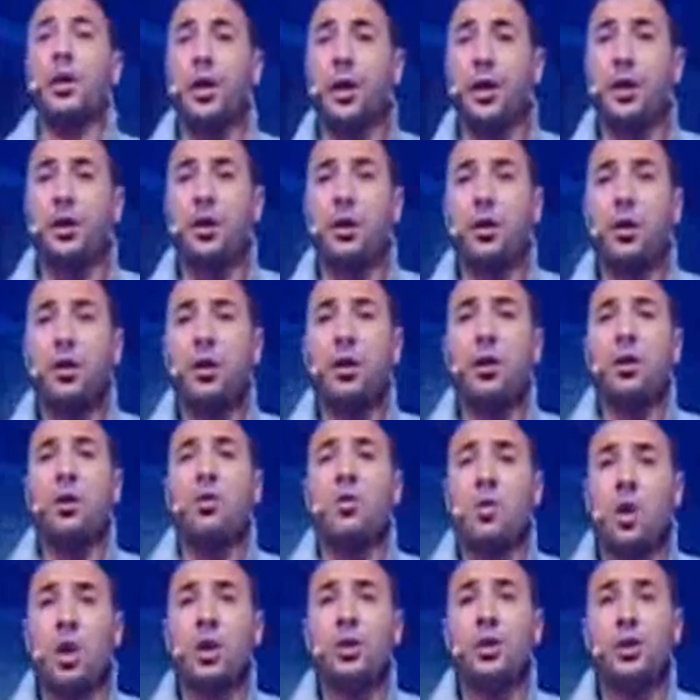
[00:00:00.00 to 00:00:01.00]
صايق
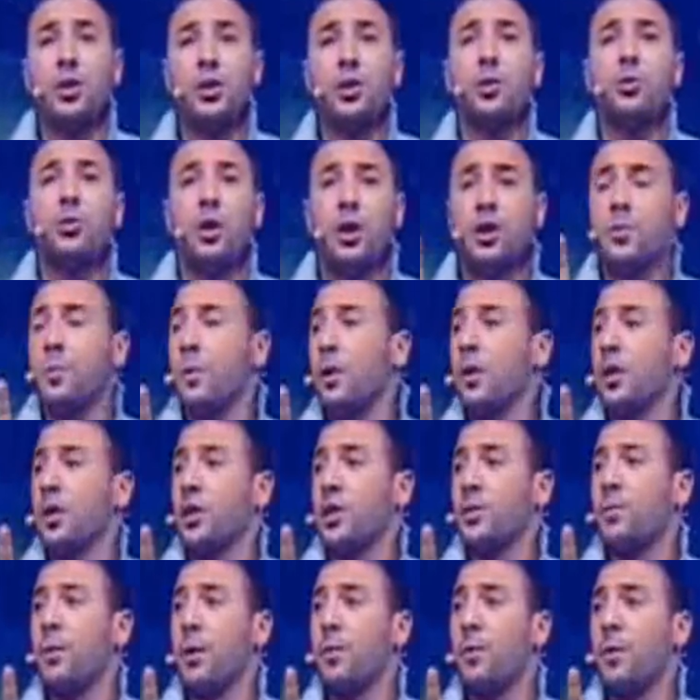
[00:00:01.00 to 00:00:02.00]
وغاديين شويه تبان لي
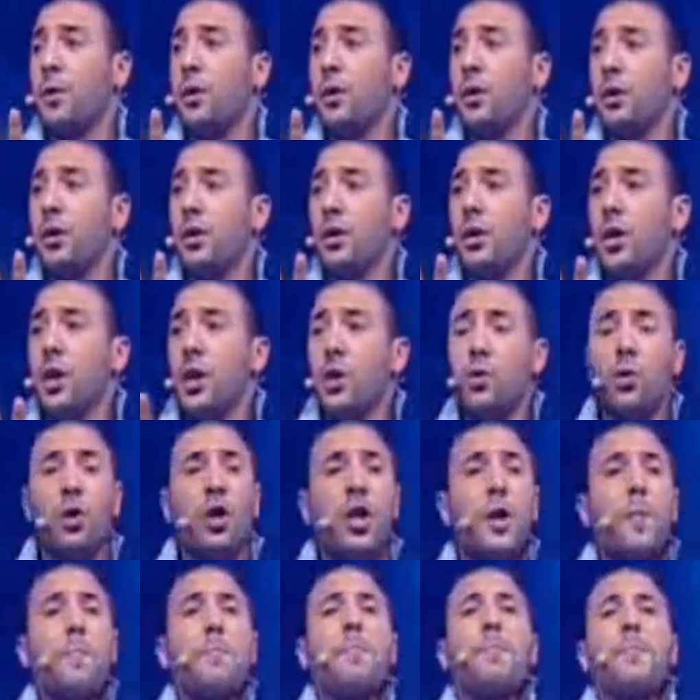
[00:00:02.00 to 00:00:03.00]
الطبابه هو
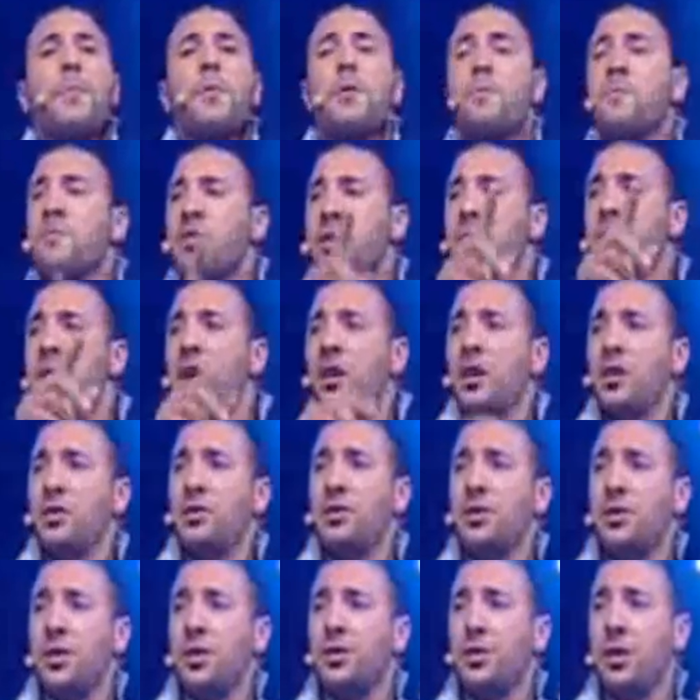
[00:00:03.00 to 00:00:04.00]
قال لي مسح معاك
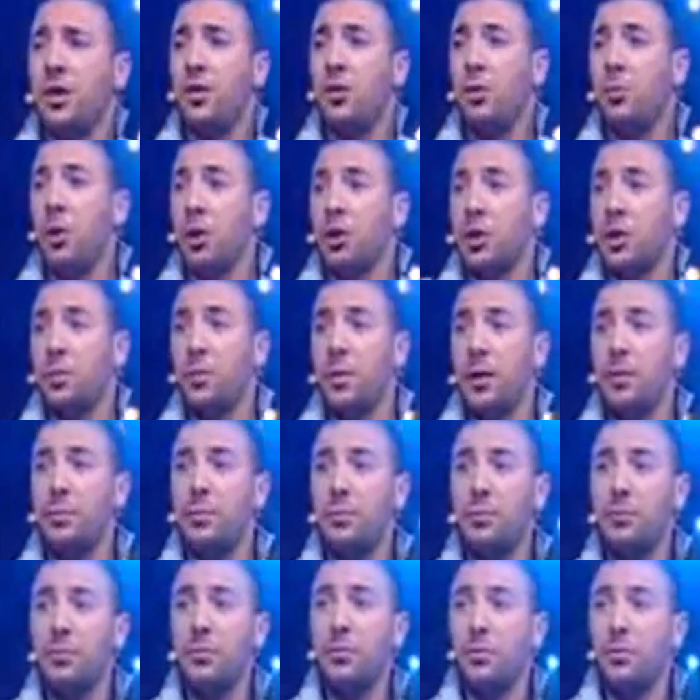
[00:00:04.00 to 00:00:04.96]
الدجاجه مع الطباب